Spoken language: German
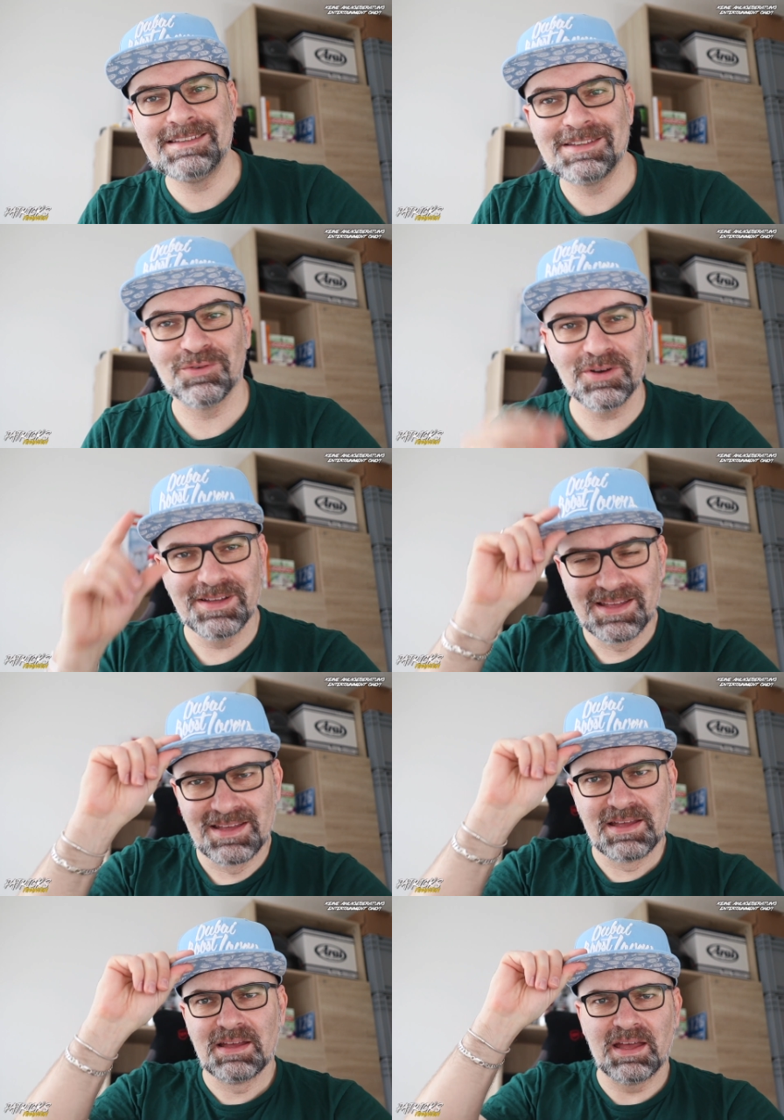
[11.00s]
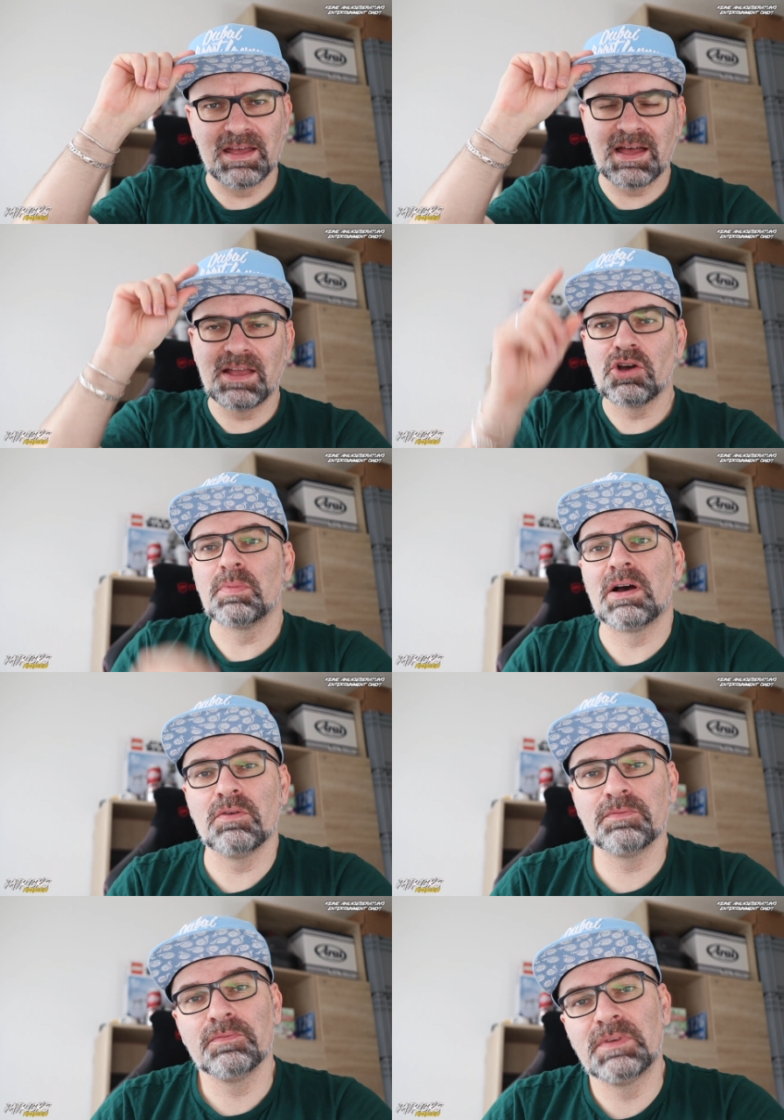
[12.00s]
diese Woche, äh, Einkommen
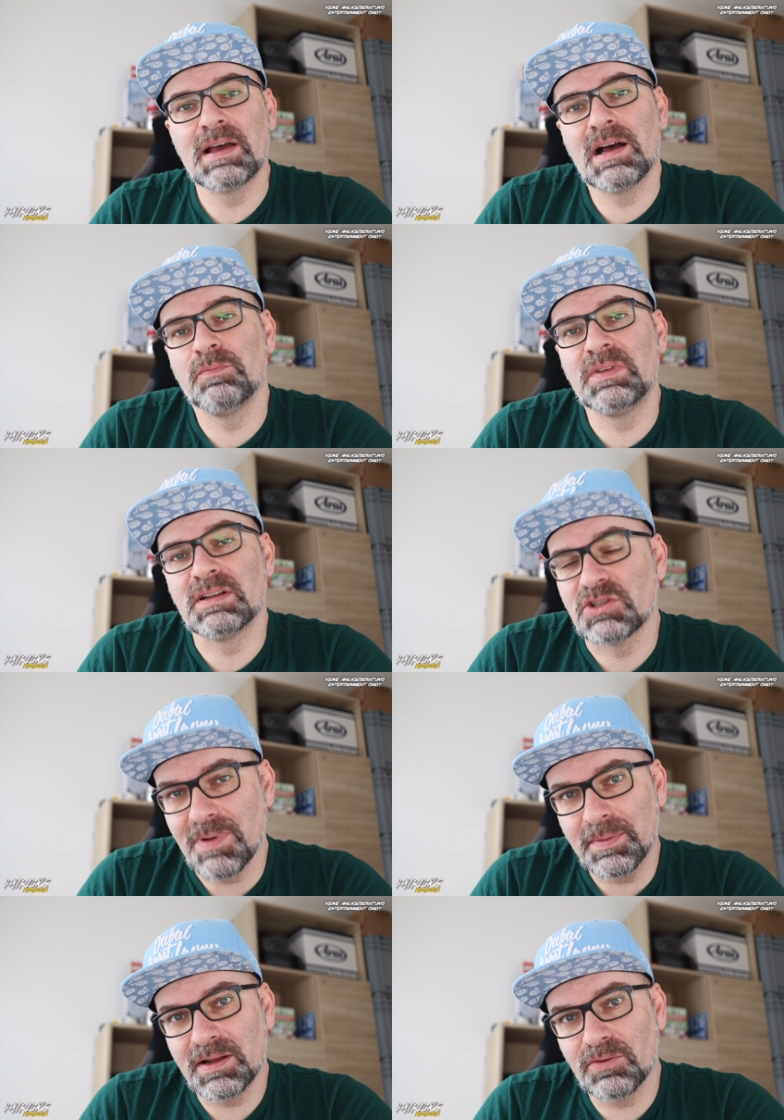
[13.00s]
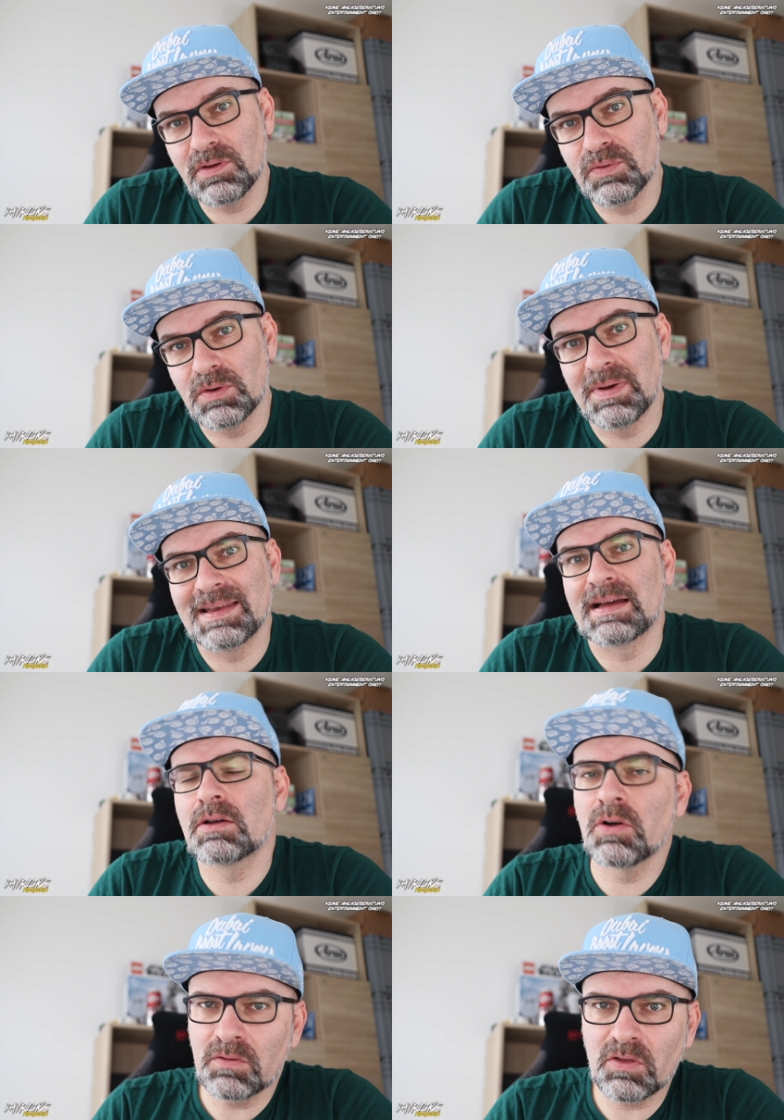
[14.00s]
kaufen. Wir haben wieder die Sparpläne ausgeführt bei der
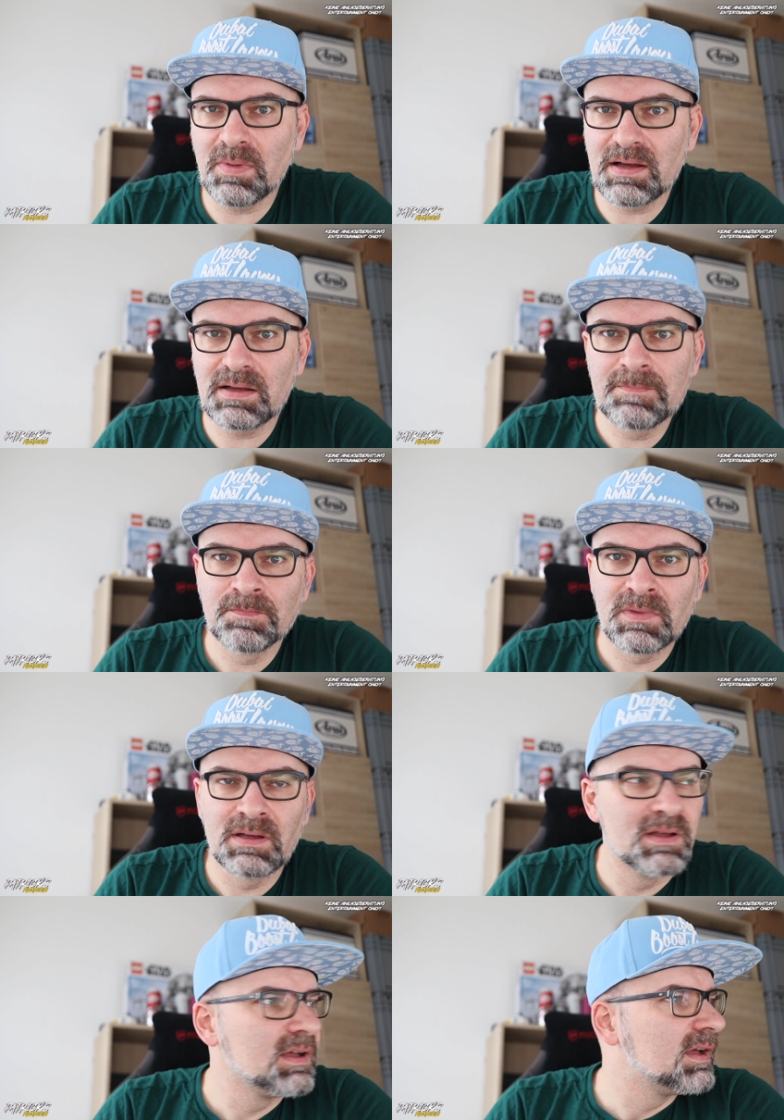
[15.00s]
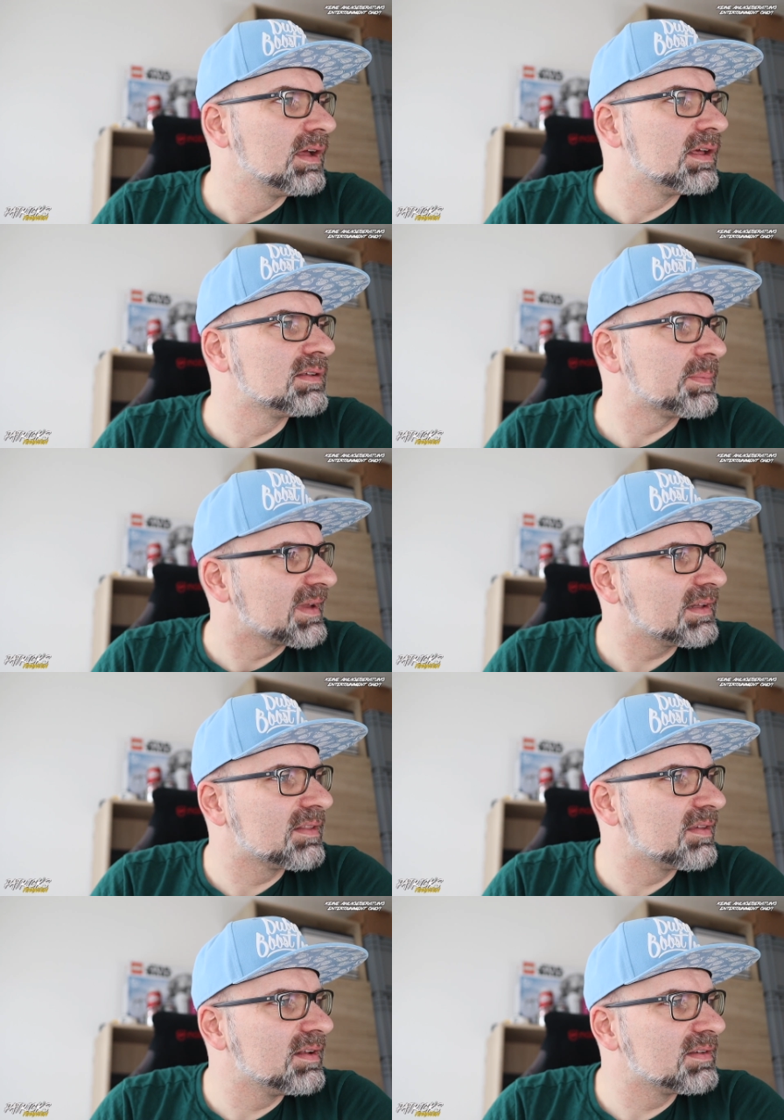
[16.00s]
Consorsbank. Ich habe gerade
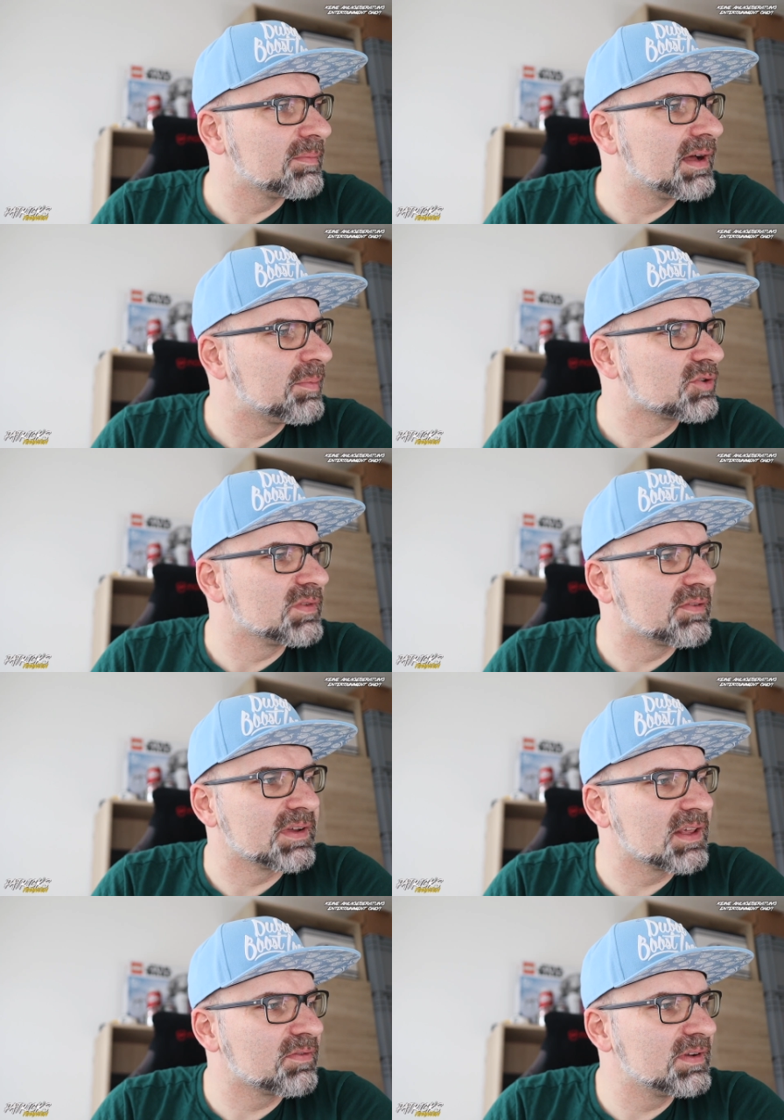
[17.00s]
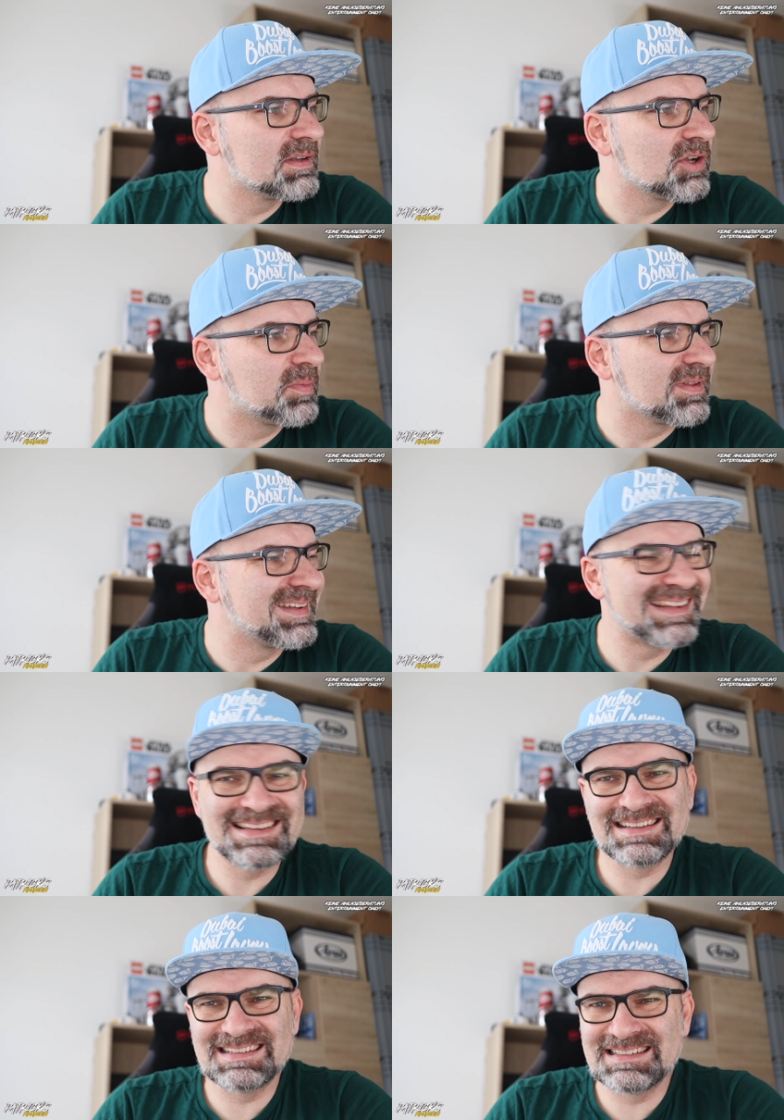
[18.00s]
gezählt, aber habe schon wieder vergessen, viele. Ich glaube, es sind
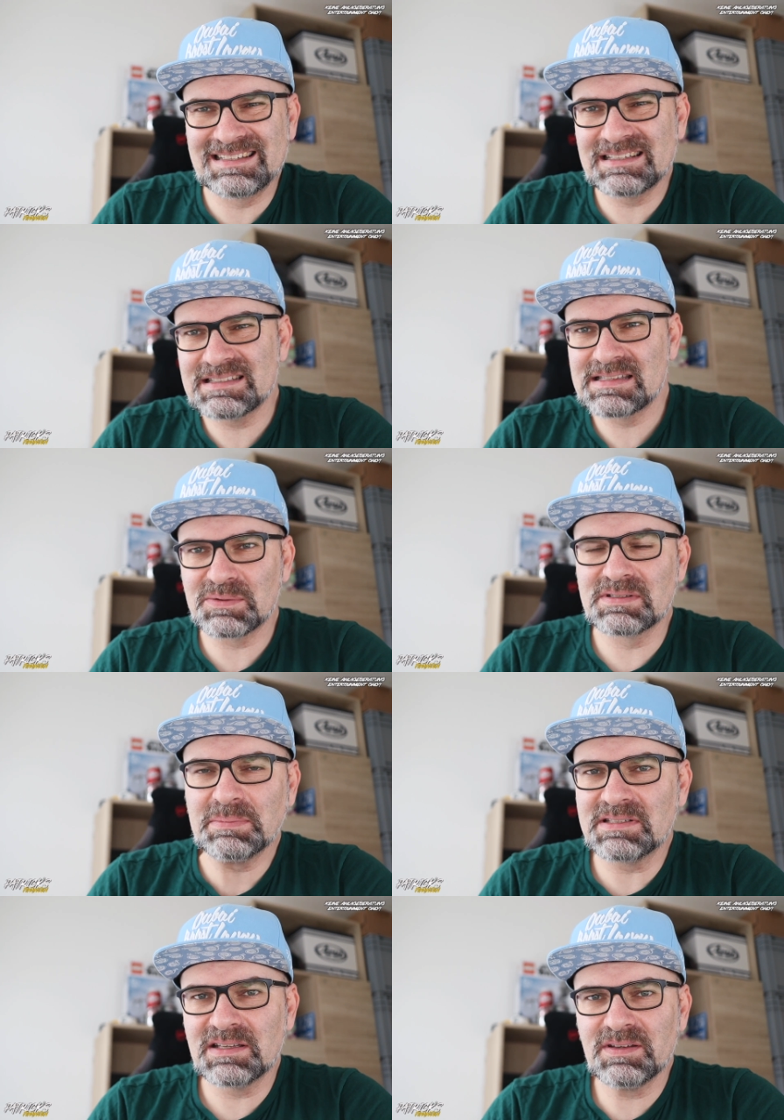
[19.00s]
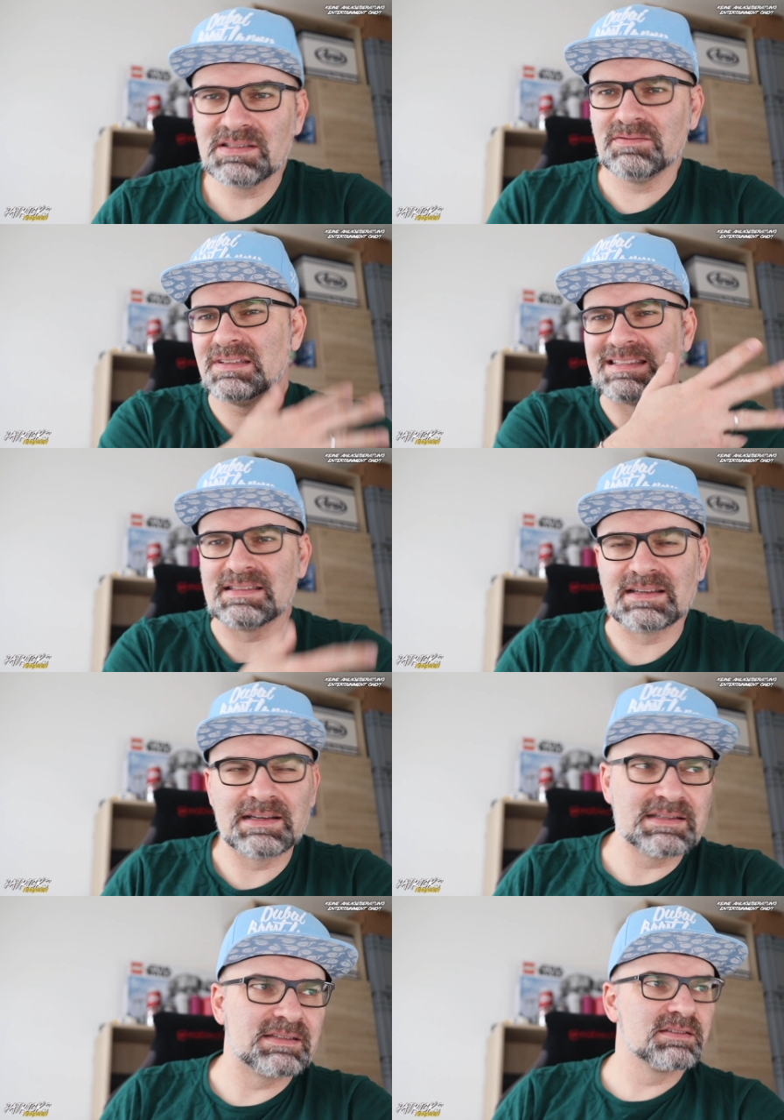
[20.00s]
18 oder 17 gewesen. Wir sehen es ja
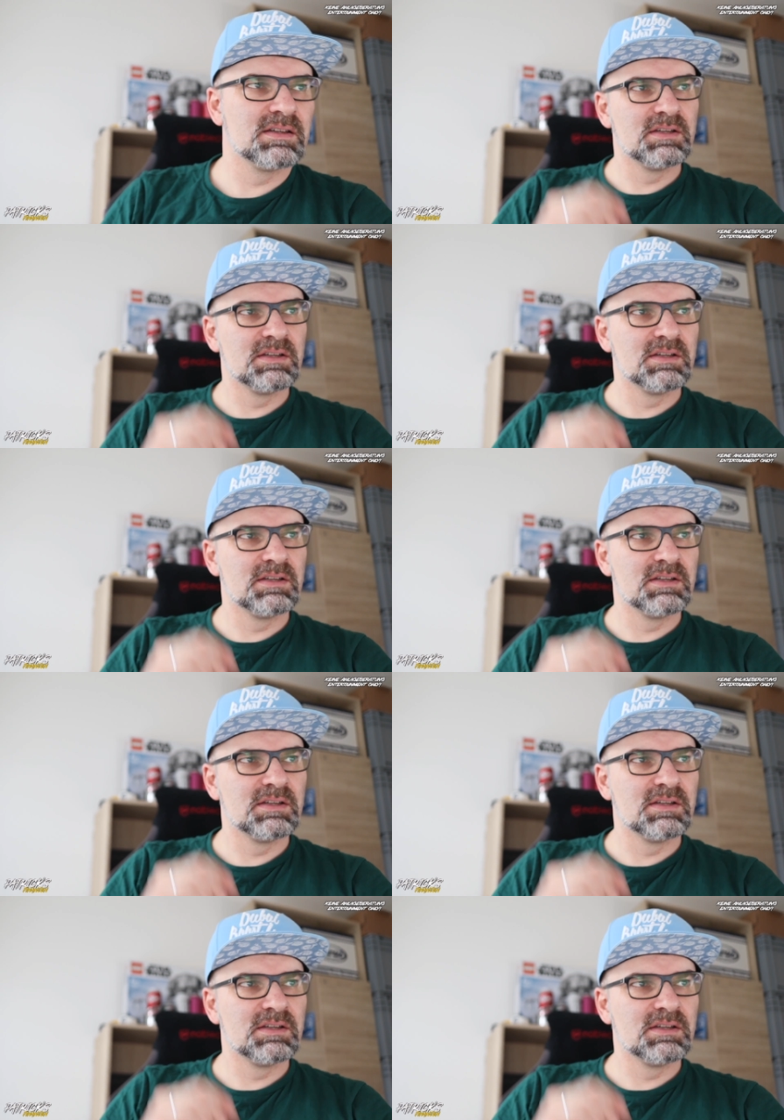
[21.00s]
gleich, ne?